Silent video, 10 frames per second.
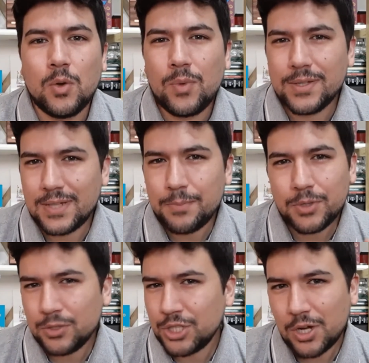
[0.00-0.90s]
Um
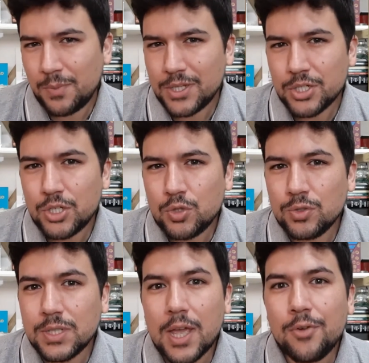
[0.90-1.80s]
exemplo que geralmente a gente
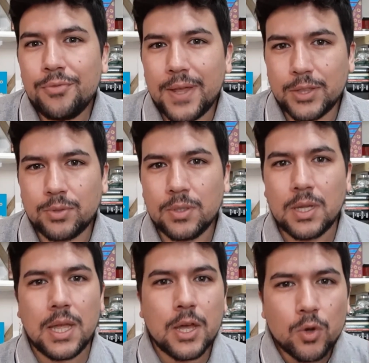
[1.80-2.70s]
usa é o vento.
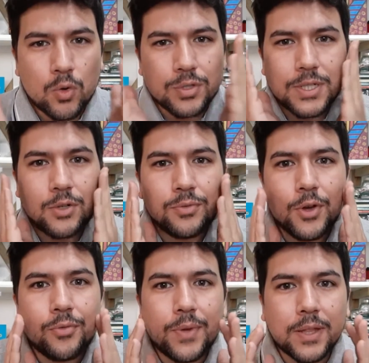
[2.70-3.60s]
Eu não consigo
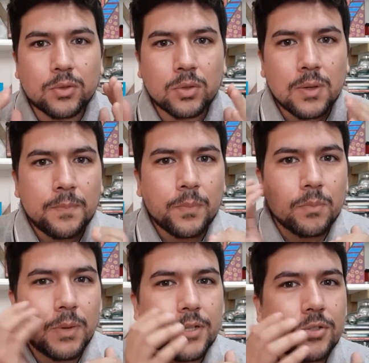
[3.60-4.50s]
ver o vento,
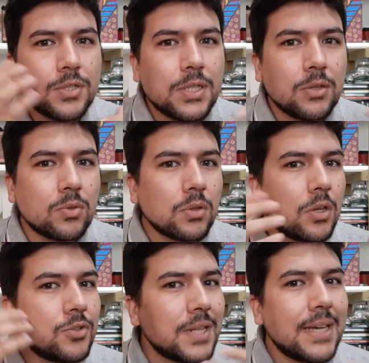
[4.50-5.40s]
mas eu sinto,
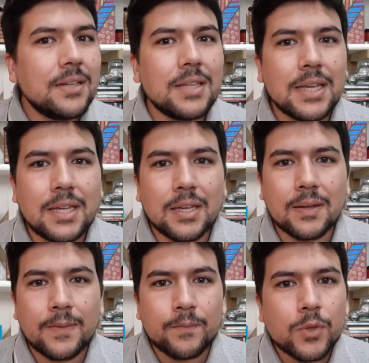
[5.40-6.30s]
eu sei que ele está
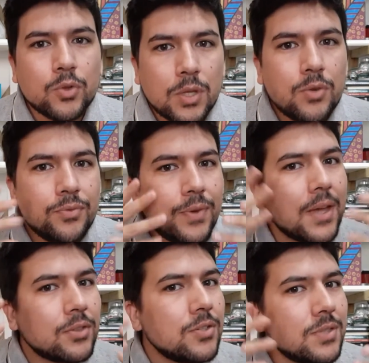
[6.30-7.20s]
aqui. Então eu tenho
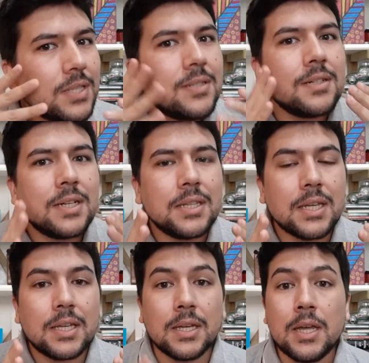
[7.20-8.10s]
fé, eu tenho certeza que ele está
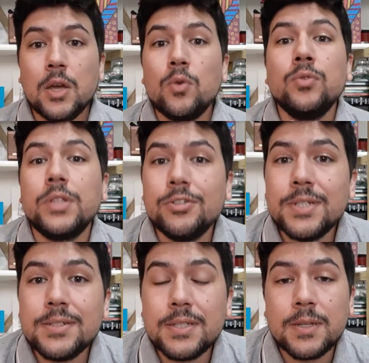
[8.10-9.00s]
aqui. Com
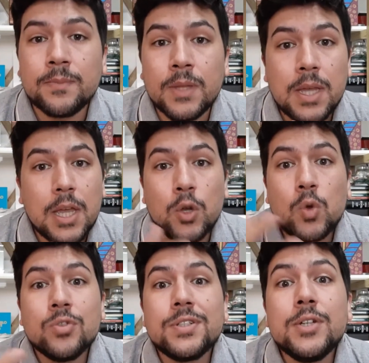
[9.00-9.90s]
Deus é assim. Eu
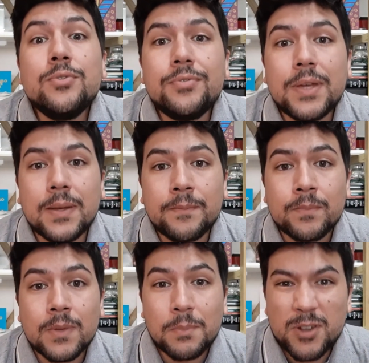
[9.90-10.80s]
não consigo ver,
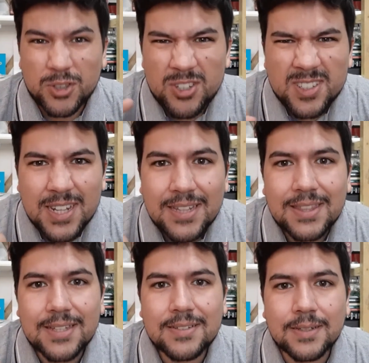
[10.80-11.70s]
mas eu tenho
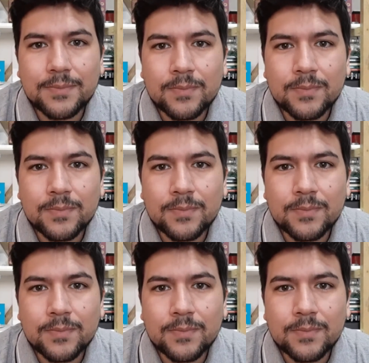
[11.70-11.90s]
certeza.